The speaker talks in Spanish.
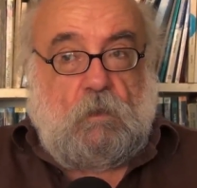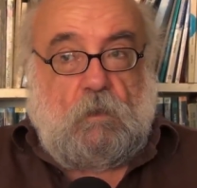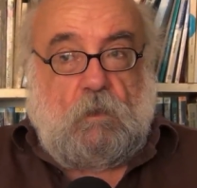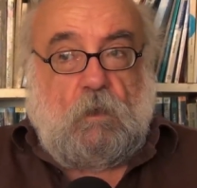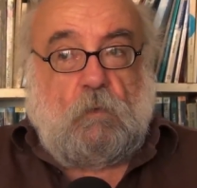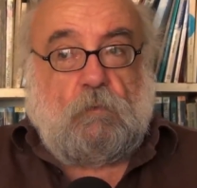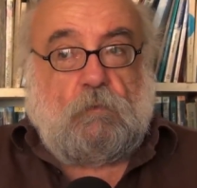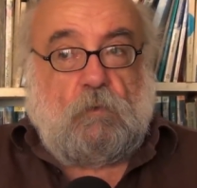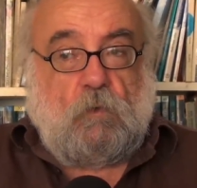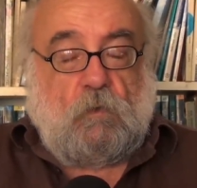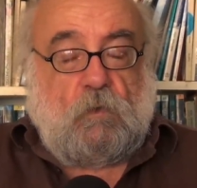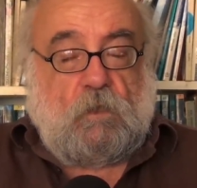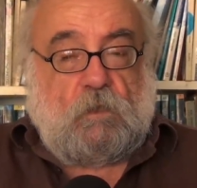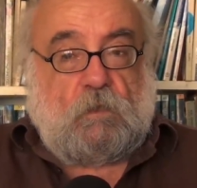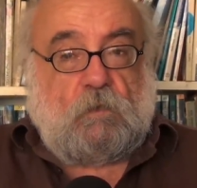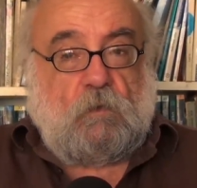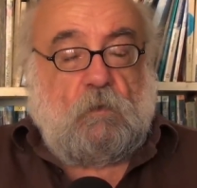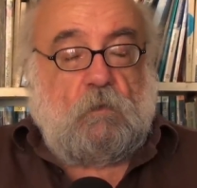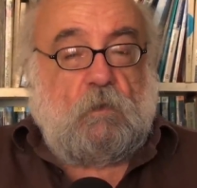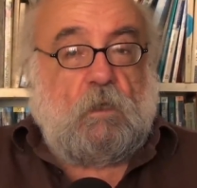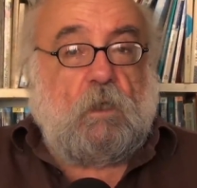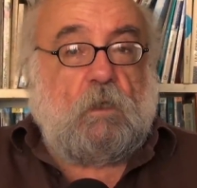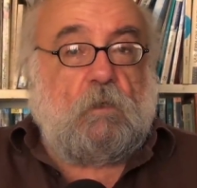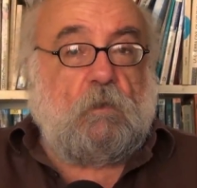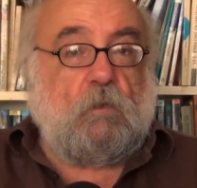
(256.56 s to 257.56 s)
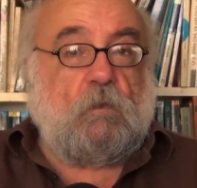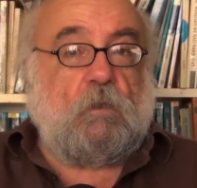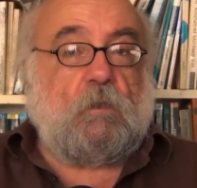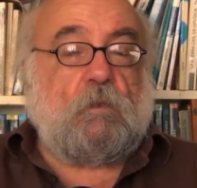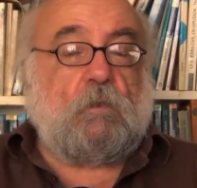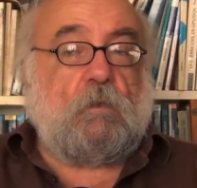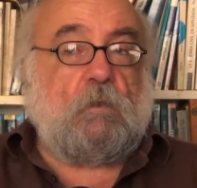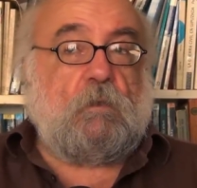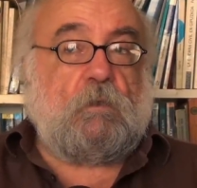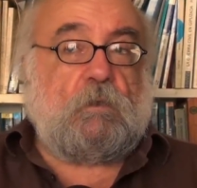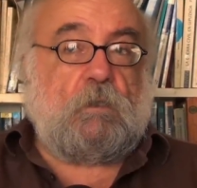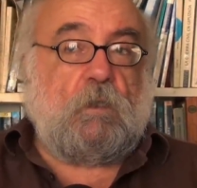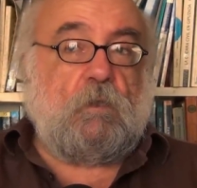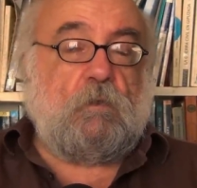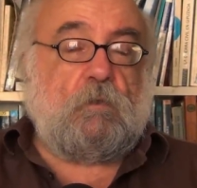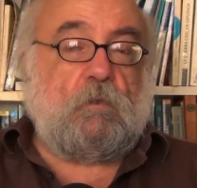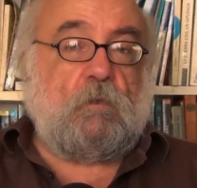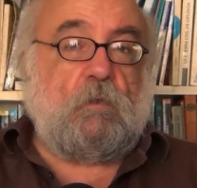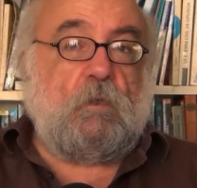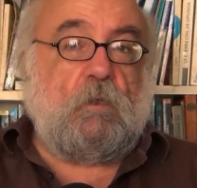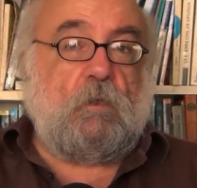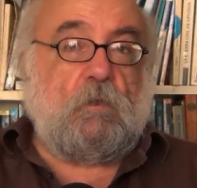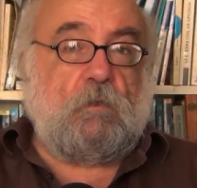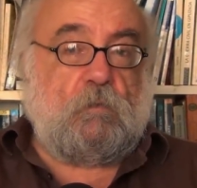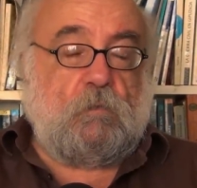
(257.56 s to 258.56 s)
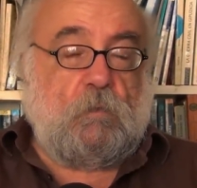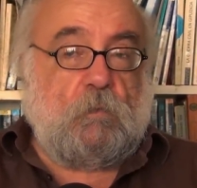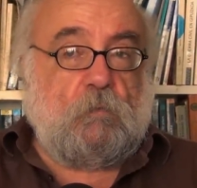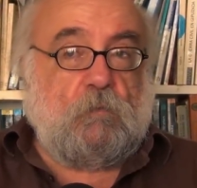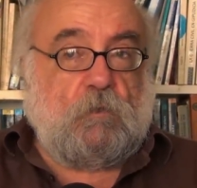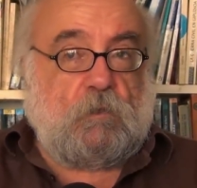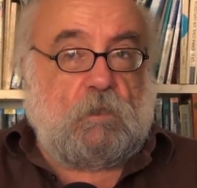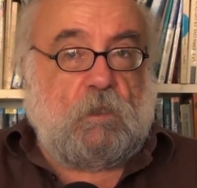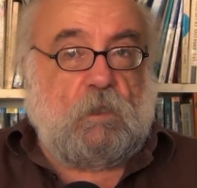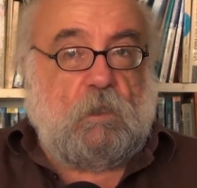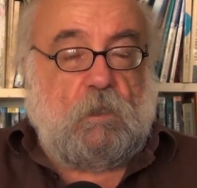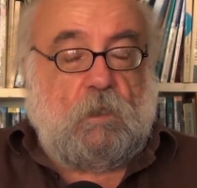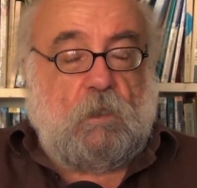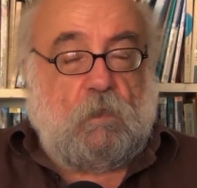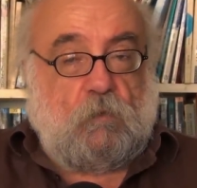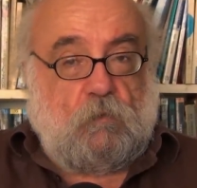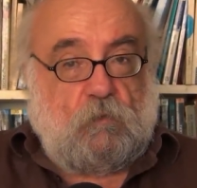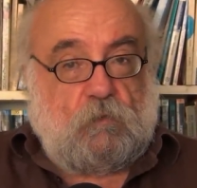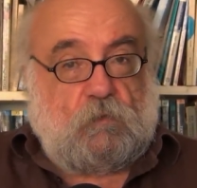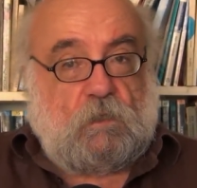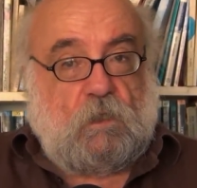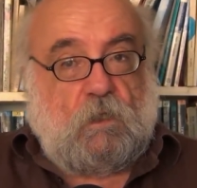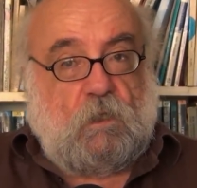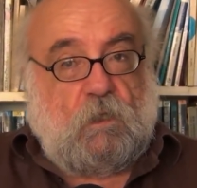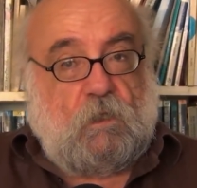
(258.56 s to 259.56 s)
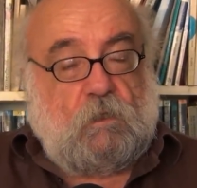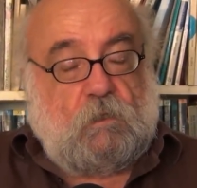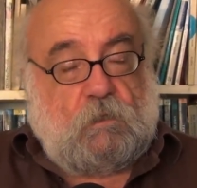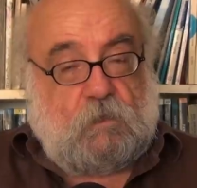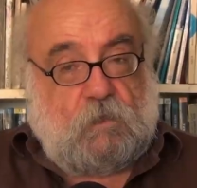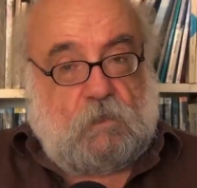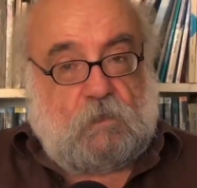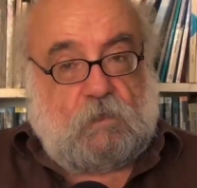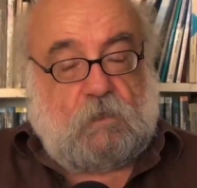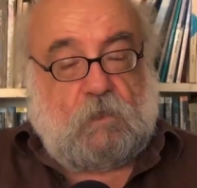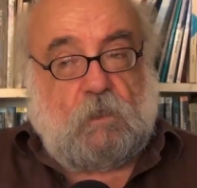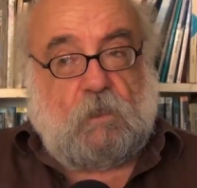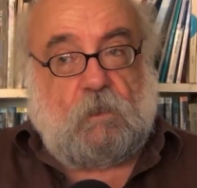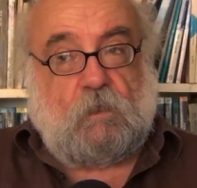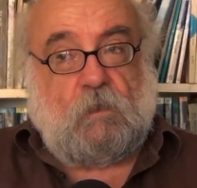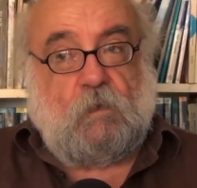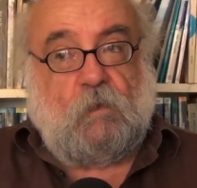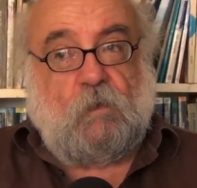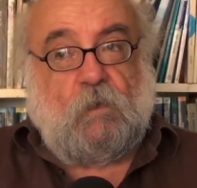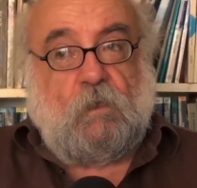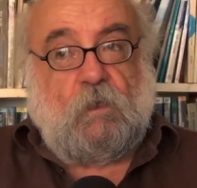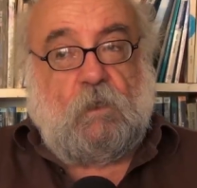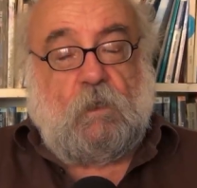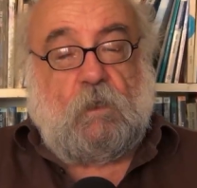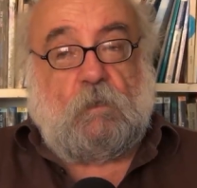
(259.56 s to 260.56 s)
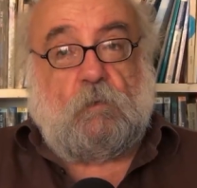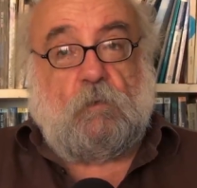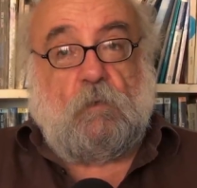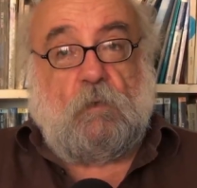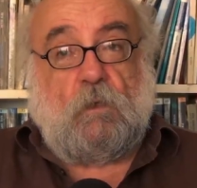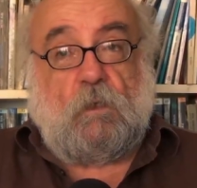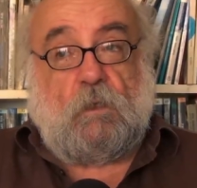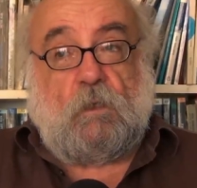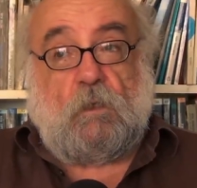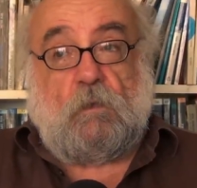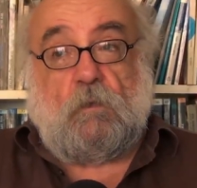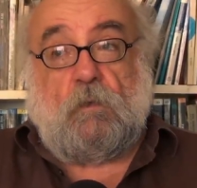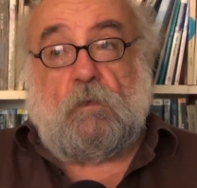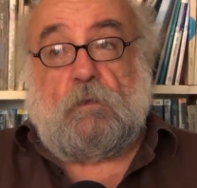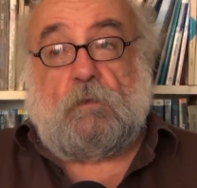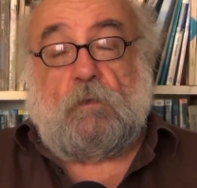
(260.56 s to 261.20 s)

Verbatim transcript: autogestionario dentro de Estados Unidos, vemos que la cosa ahí se está endureciendo.